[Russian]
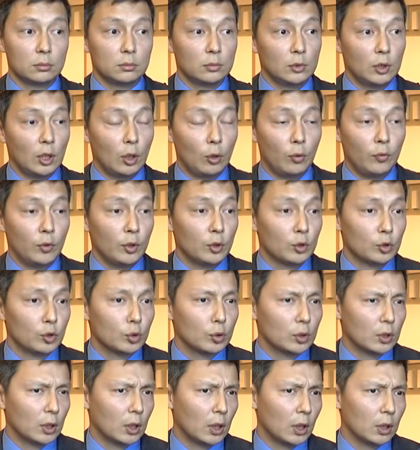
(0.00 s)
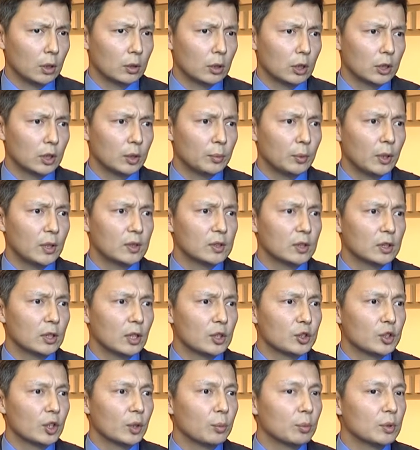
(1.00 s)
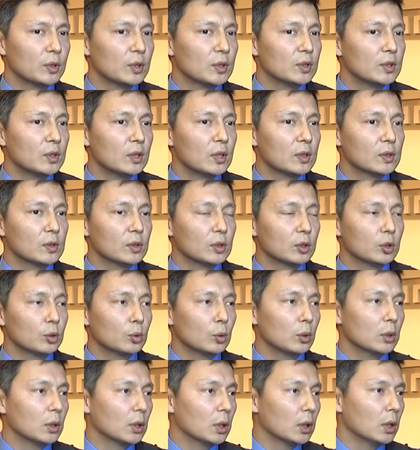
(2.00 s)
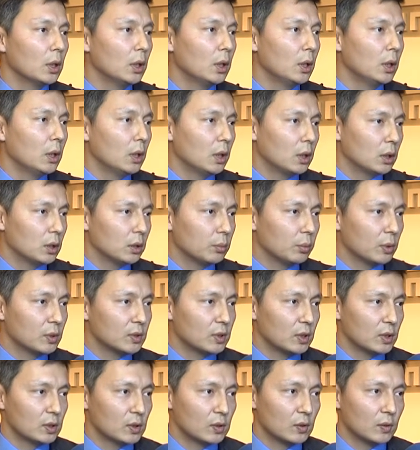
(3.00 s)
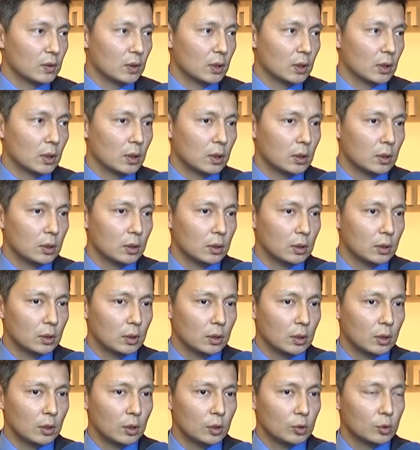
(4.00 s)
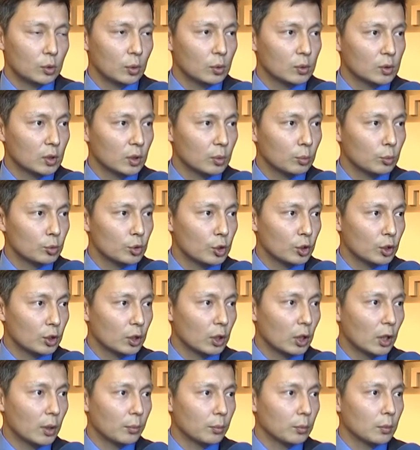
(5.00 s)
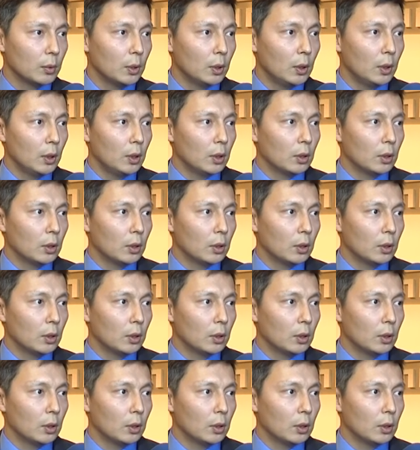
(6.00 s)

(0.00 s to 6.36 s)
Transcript: Я уверен, что такая гимназия должна быть интересна не только непосредственно эстонским ученикам,